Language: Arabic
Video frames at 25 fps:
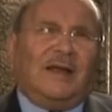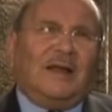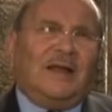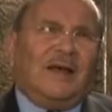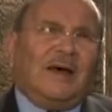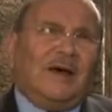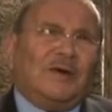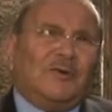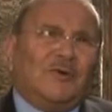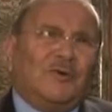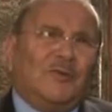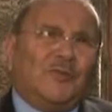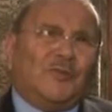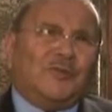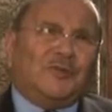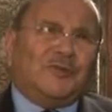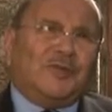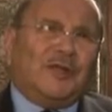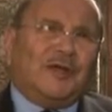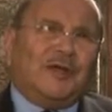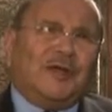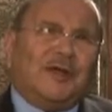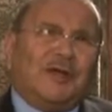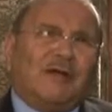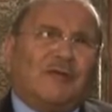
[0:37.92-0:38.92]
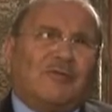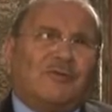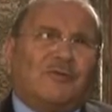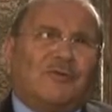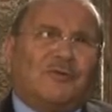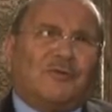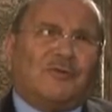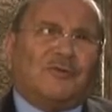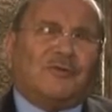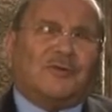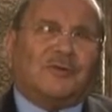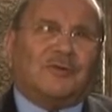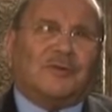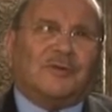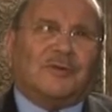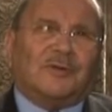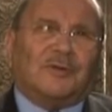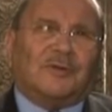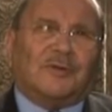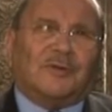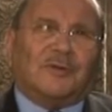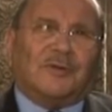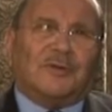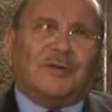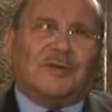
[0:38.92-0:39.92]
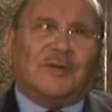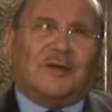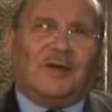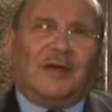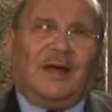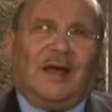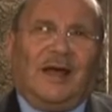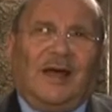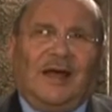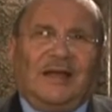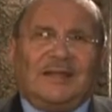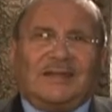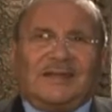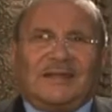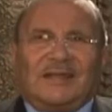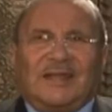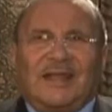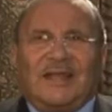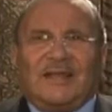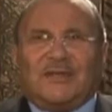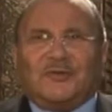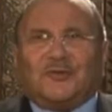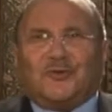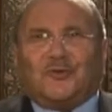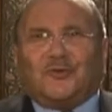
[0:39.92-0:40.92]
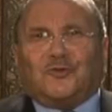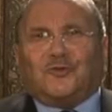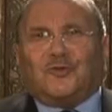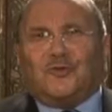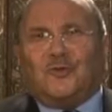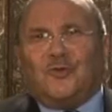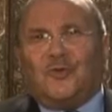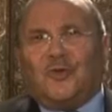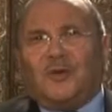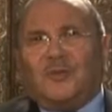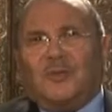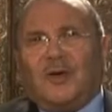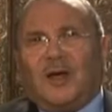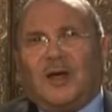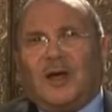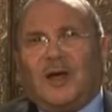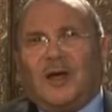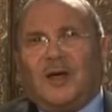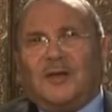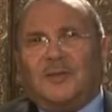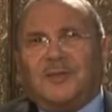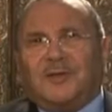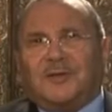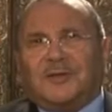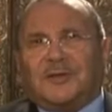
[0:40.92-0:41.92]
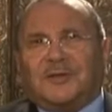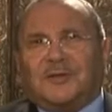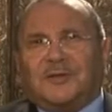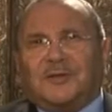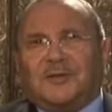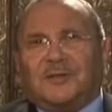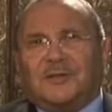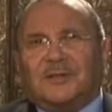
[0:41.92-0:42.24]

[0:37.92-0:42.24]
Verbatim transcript: ألهاكم التكاثر حتى زرتم المقابر